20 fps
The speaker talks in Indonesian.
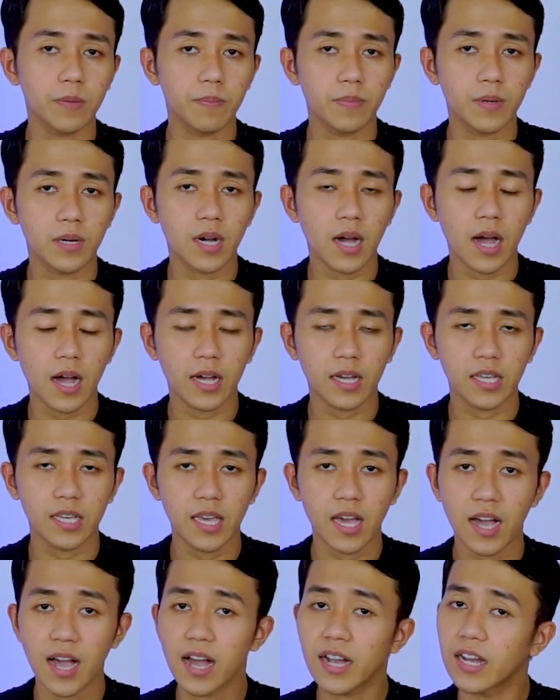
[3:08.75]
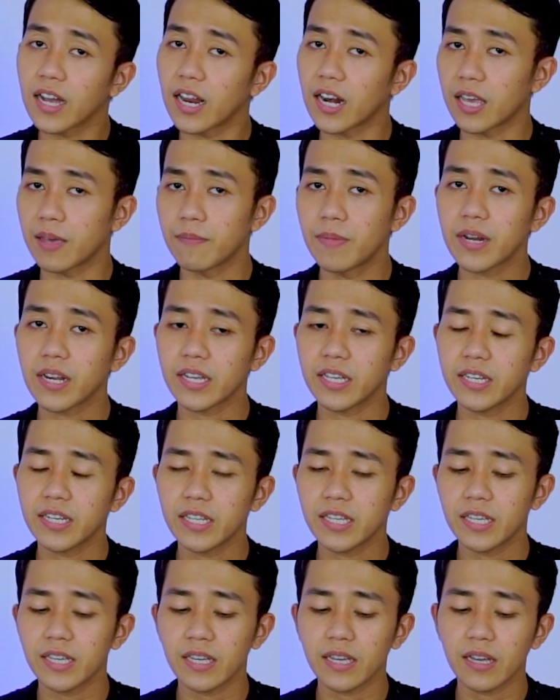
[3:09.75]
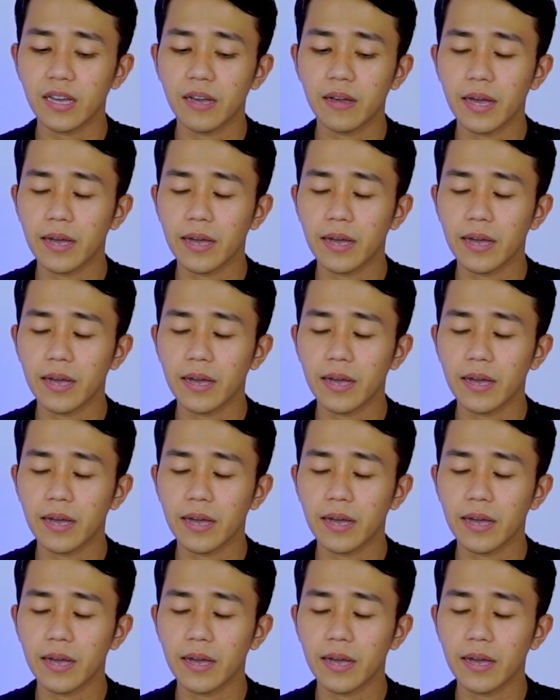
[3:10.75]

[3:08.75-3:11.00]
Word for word: tipe kaki yang agak lebar ini